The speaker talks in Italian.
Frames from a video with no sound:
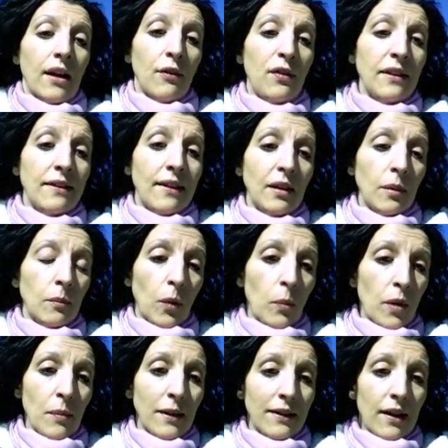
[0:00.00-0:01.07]
fin dentro un po'
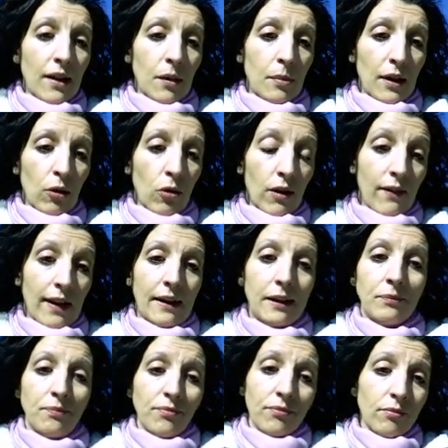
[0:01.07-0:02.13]
prima dell'albergo
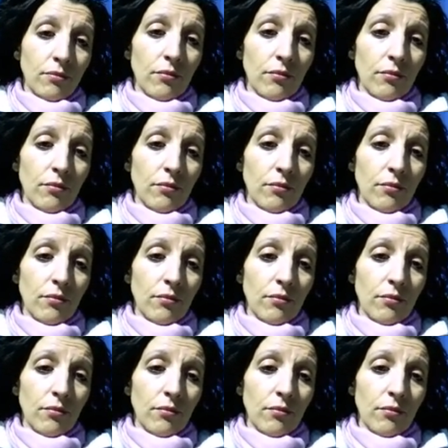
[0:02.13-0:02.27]
Ravelli